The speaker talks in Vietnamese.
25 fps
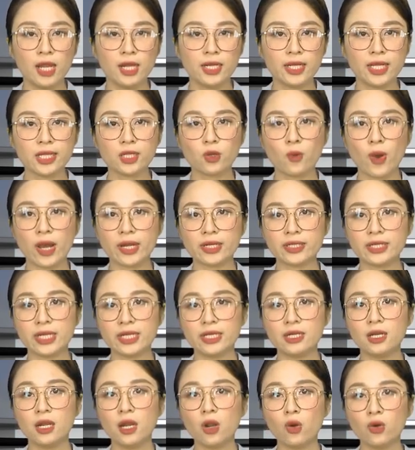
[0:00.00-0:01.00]
liên quan
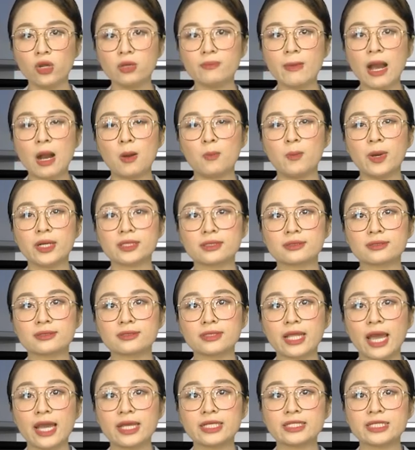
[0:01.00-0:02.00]
đến lỗi bảo mật
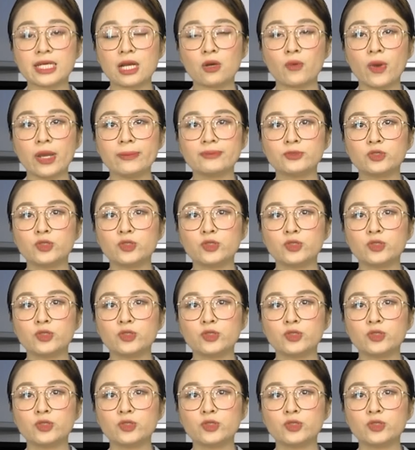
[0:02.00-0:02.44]
tại trang web